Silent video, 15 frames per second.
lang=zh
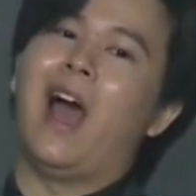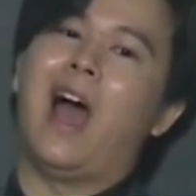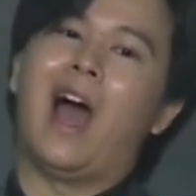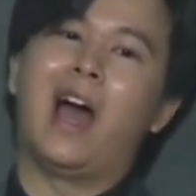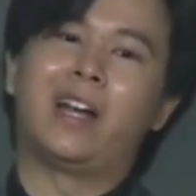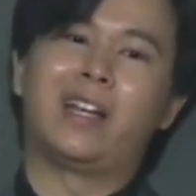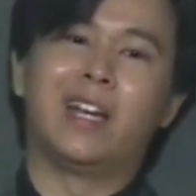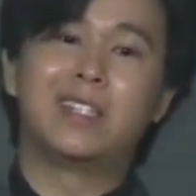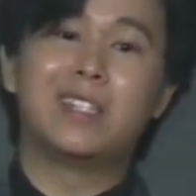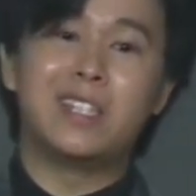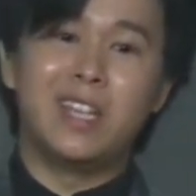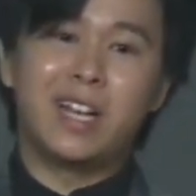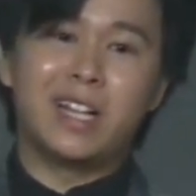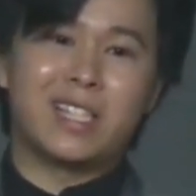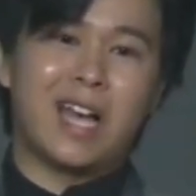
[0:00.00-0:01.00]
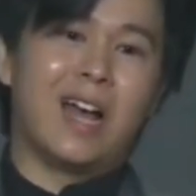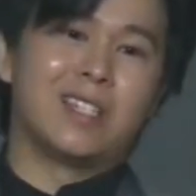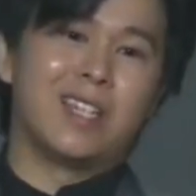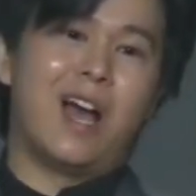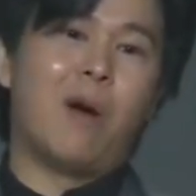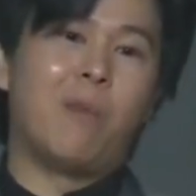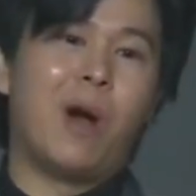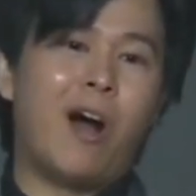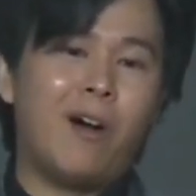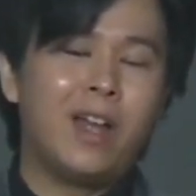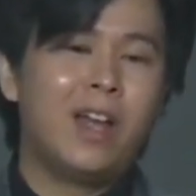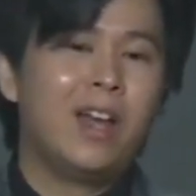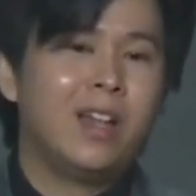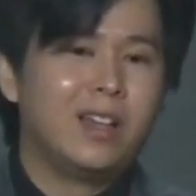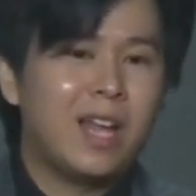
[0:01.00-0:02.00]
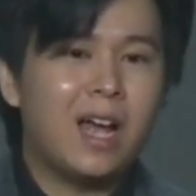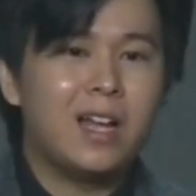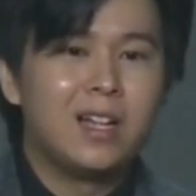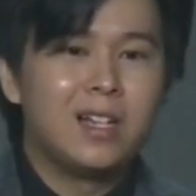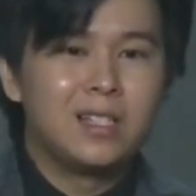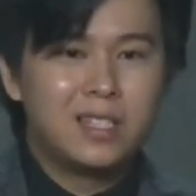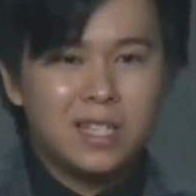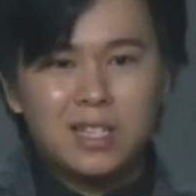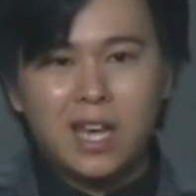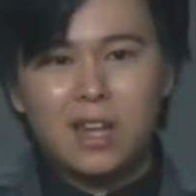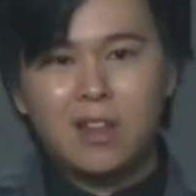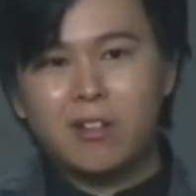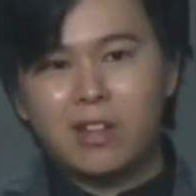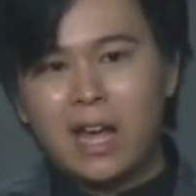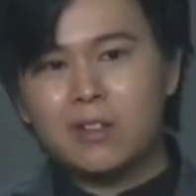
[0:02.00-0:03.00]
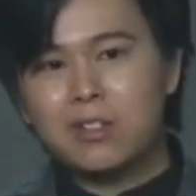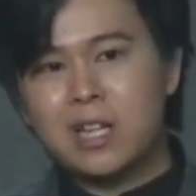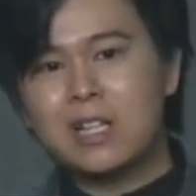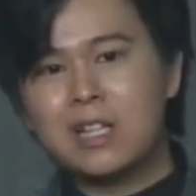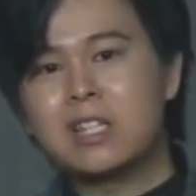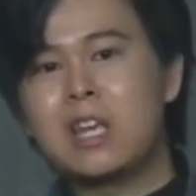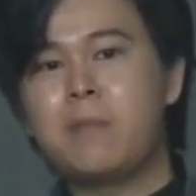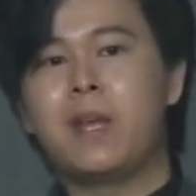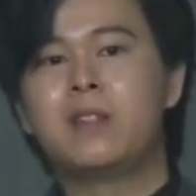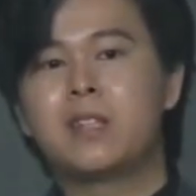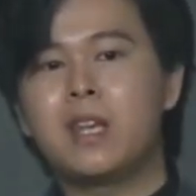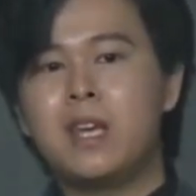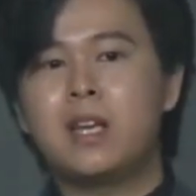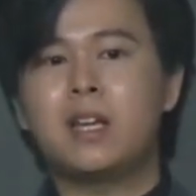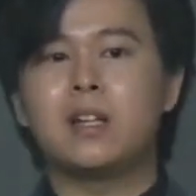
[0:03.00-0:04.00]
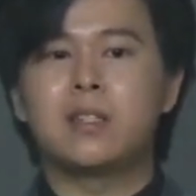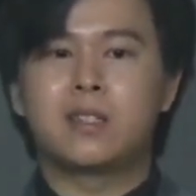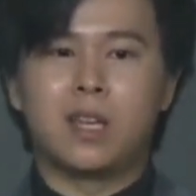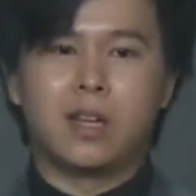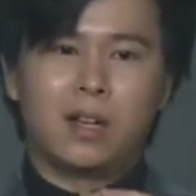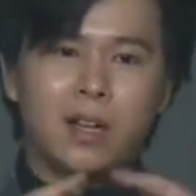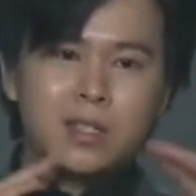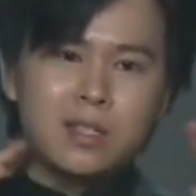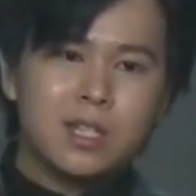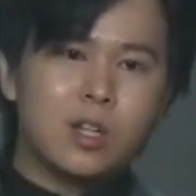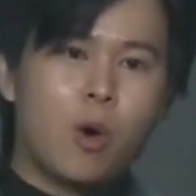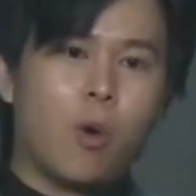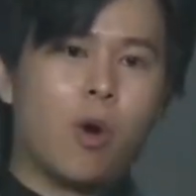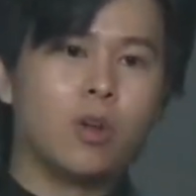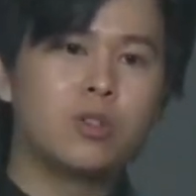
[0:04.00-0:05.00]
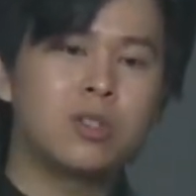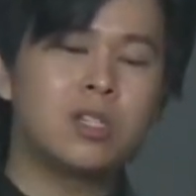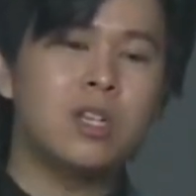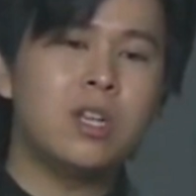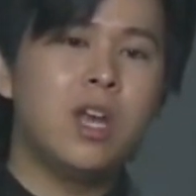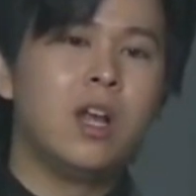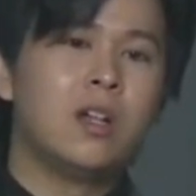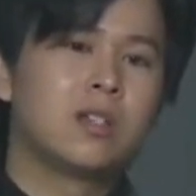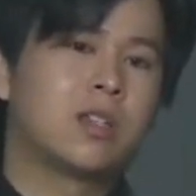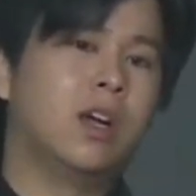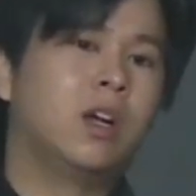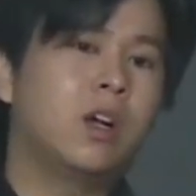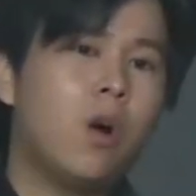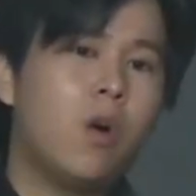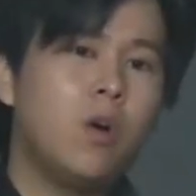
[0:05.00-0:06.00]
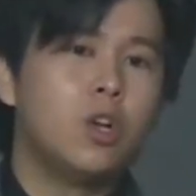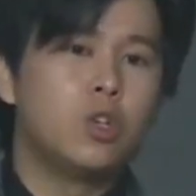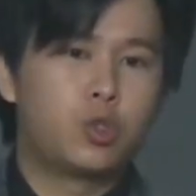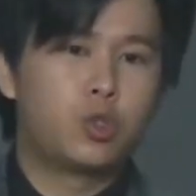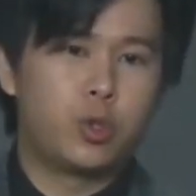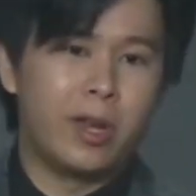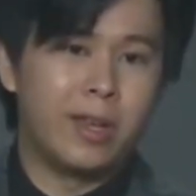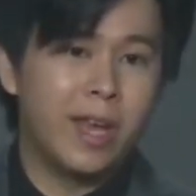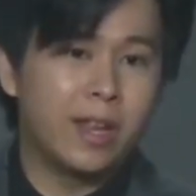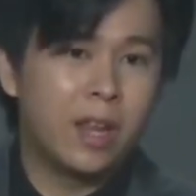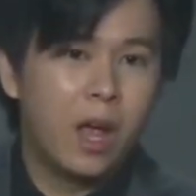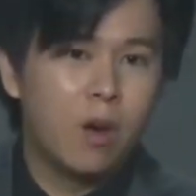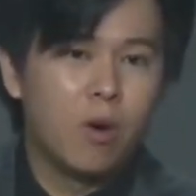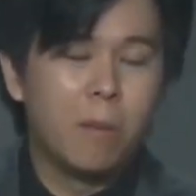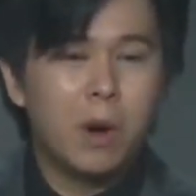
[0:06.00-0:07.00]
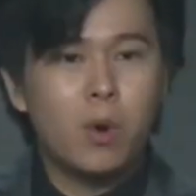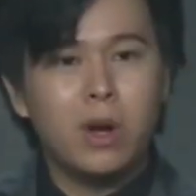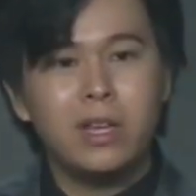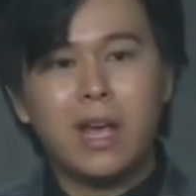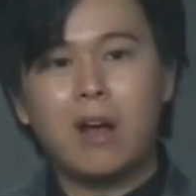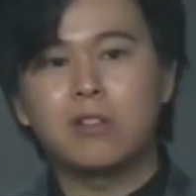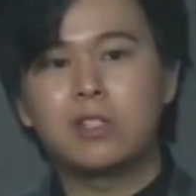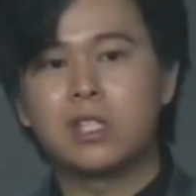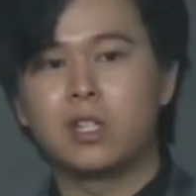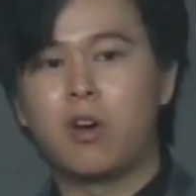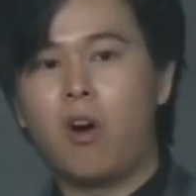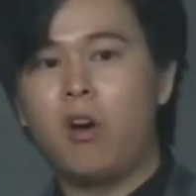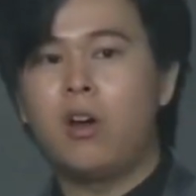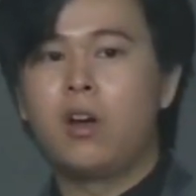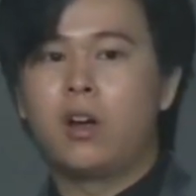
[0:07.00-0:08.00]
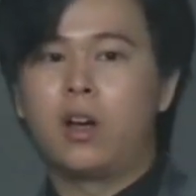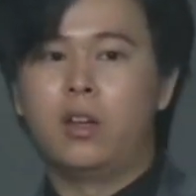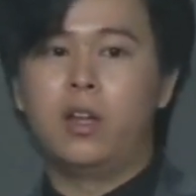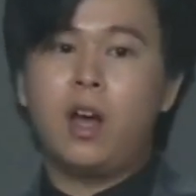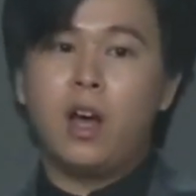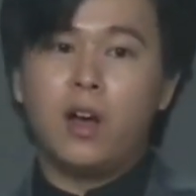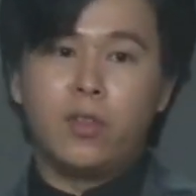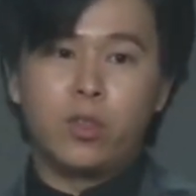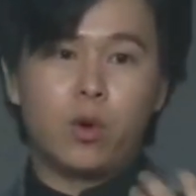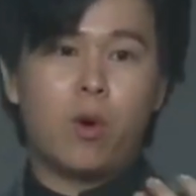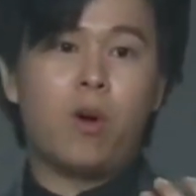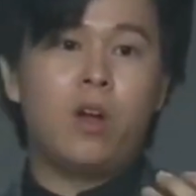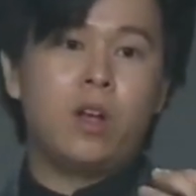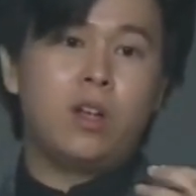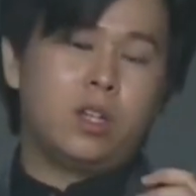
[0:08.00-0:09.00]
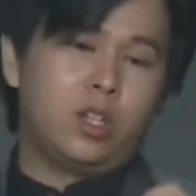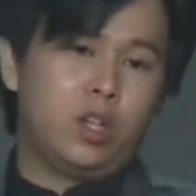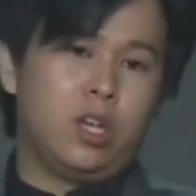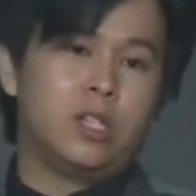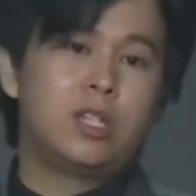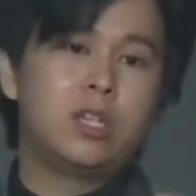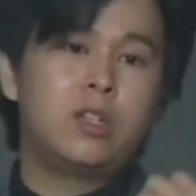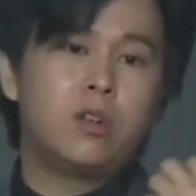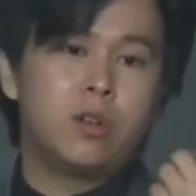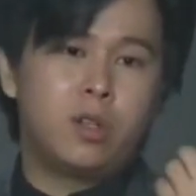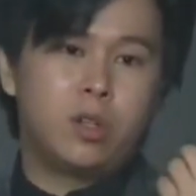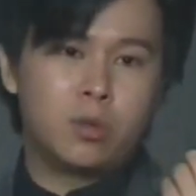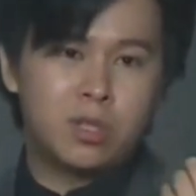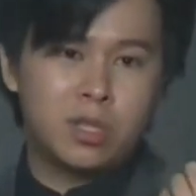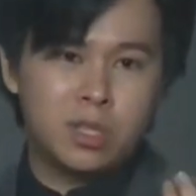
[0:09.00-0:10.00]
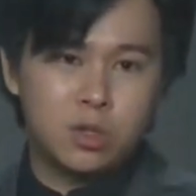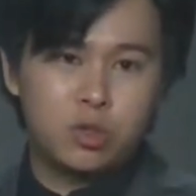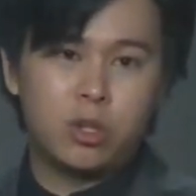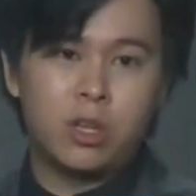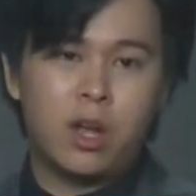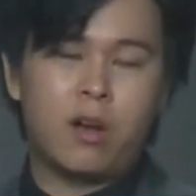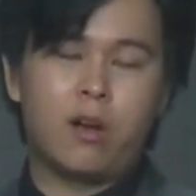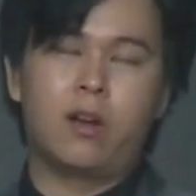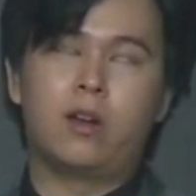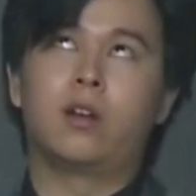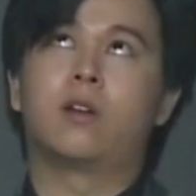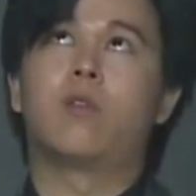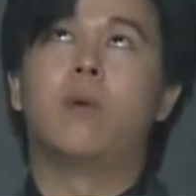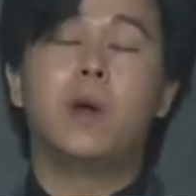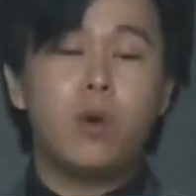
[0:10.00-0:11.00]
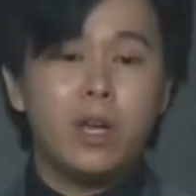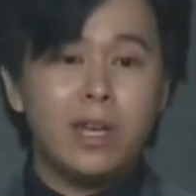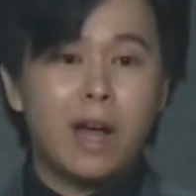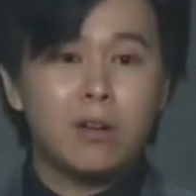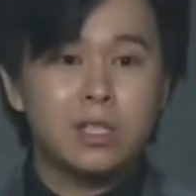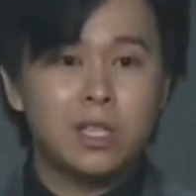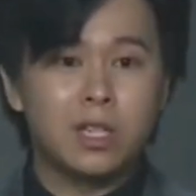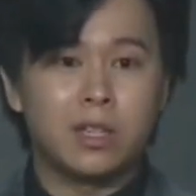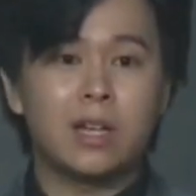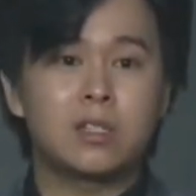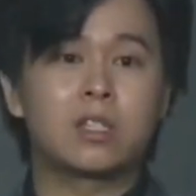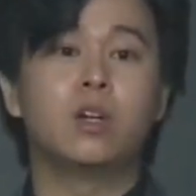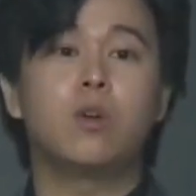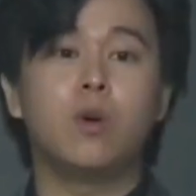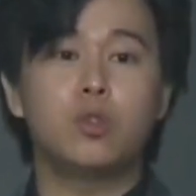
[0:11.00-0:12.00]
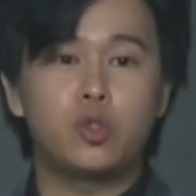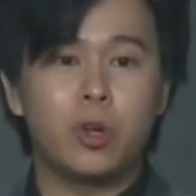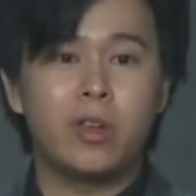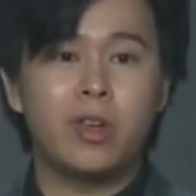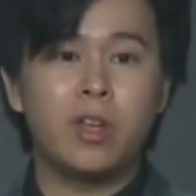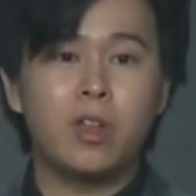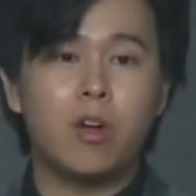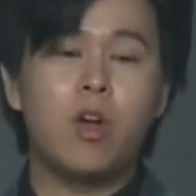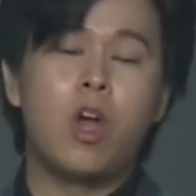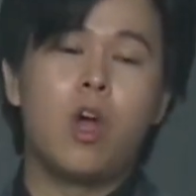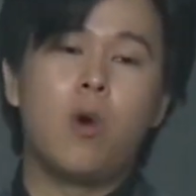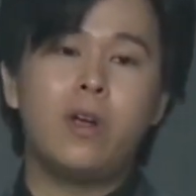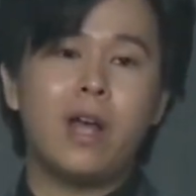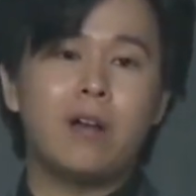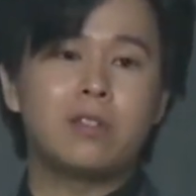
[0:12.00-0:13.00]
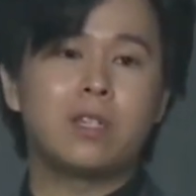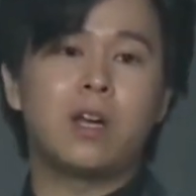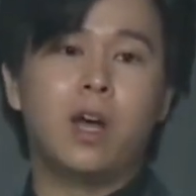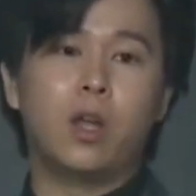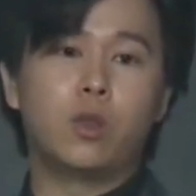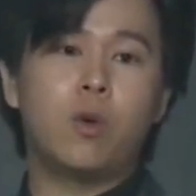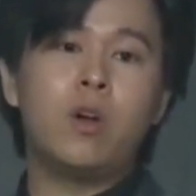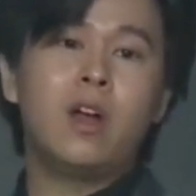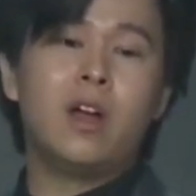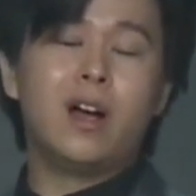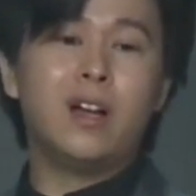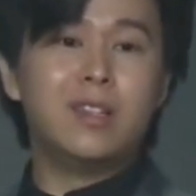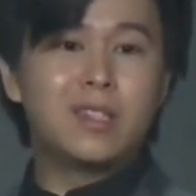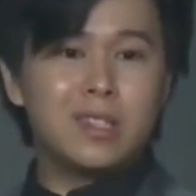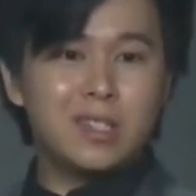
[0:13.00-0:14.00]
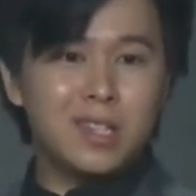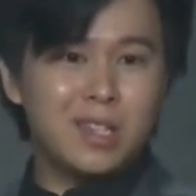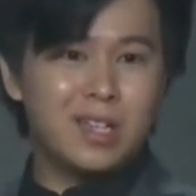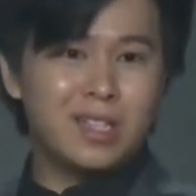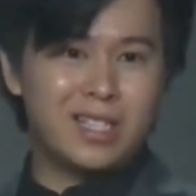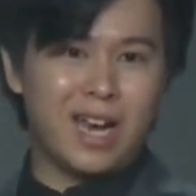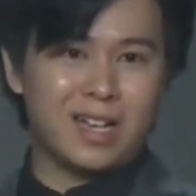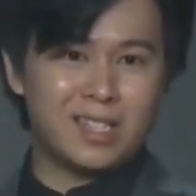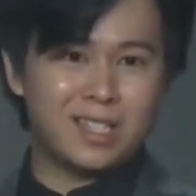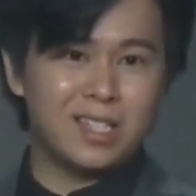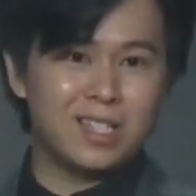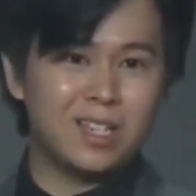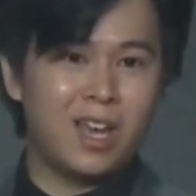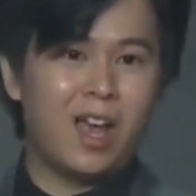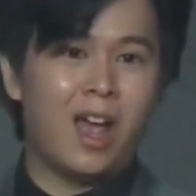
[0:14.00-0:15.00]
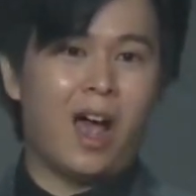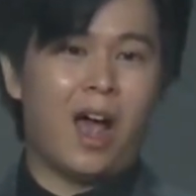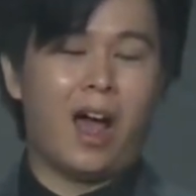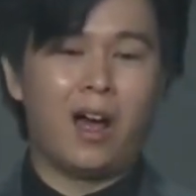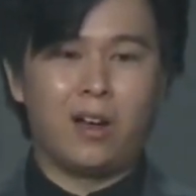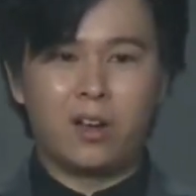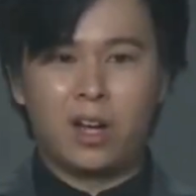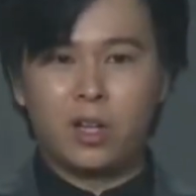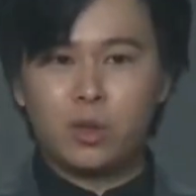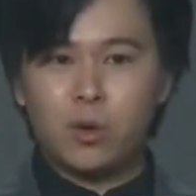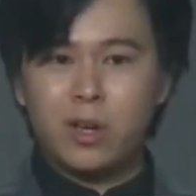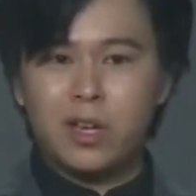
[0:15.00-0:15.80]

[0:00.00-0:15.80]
啊，给自己一个掌声好不好？那今天哦，大家都在这一边，这一个整个系统哦，就是成功学院。我们会邀请哦，可能很多已经有咨询了。我们会邀请那成功学院哦，会邀请很多很资深的讲师啊，很